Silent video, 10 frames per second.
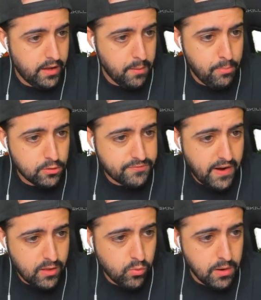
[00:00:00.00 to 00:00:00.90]
Eh, boss
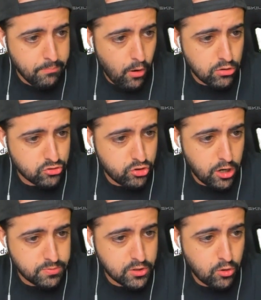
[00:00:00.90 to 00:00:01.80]
fight when boss
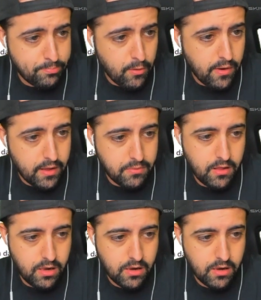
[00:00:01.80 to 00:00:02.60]
drops... Eh.